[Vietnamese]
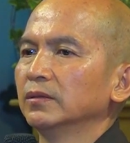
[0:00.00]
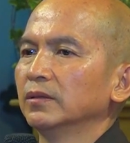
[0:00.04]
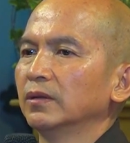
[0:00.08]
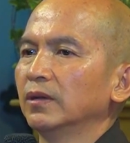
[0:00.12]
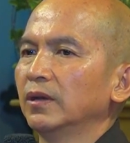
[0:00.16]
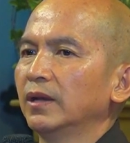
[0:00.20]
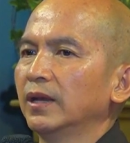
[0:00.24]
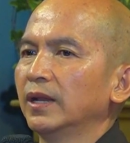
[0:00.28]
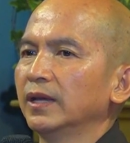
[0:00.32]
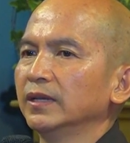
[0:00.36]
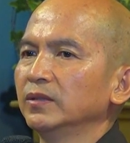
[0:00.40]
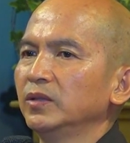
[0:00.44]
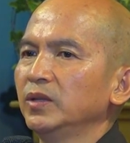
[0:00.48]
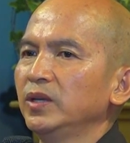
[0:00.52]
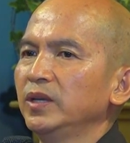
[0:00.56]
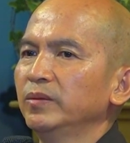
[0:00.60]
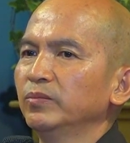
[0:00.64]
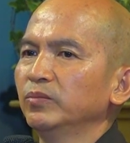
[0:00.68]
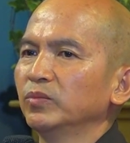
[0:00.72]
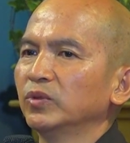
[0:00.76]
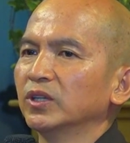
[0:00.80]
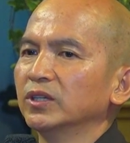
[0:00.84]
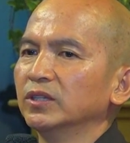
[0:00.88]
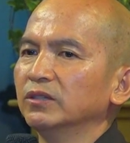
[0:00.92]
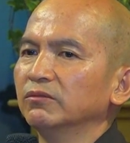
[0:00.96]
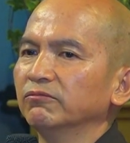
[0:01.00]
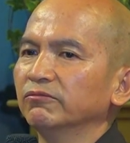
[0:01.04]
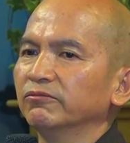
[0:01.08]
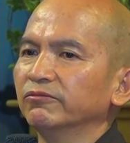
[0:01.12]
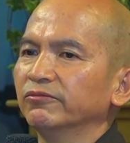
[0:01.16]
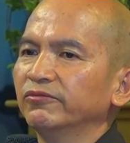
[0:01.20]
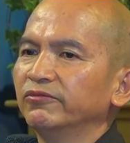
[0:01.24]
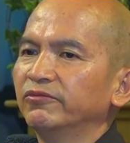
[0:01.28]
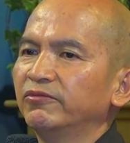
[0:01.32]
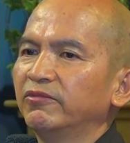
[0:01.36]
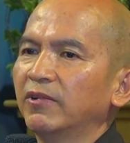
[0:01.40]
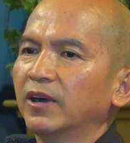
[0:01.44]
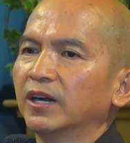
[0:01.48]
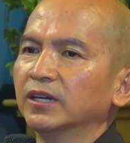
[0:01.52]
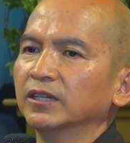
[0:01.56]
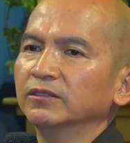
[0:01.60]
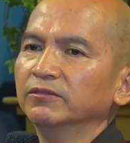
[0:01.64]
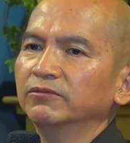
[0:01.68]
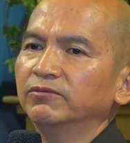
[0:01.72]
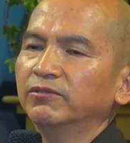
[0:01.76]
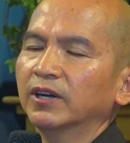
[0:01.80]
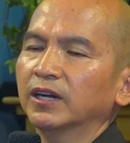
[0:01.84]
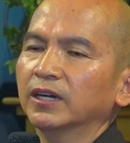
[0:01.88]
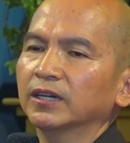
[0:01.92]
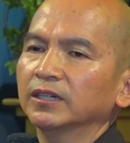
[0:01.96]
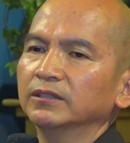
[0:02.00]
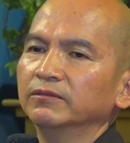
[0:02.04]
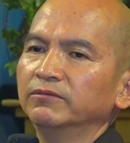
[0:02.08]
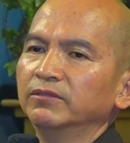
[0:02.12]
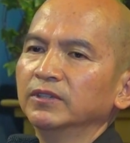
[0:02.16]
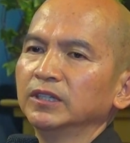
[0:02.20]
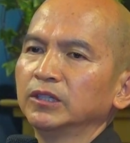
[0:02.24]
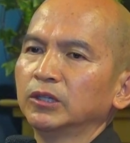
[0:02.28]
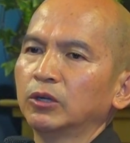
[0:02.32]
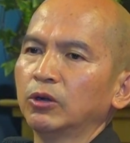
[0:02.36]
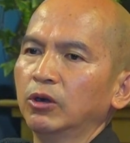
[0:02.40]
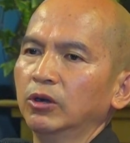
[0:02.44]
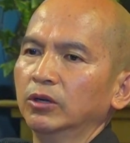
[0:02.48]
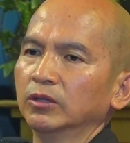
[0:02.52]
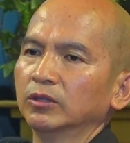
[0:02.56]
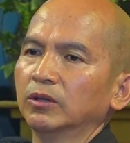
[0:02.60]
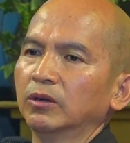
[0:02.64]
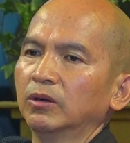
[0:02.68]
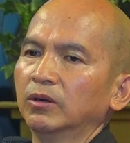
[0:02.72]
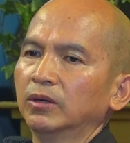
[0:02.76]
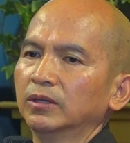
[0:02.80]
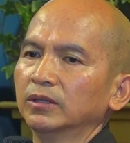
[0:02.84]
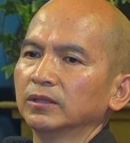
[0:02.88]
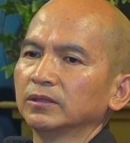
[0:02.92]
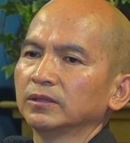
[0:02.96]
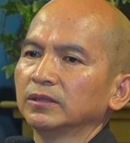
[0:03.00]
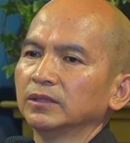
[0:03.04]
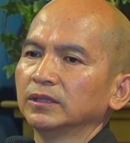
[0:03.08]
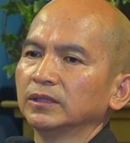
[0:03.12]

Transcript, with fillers: lại thêm tình vợ vợ với con con,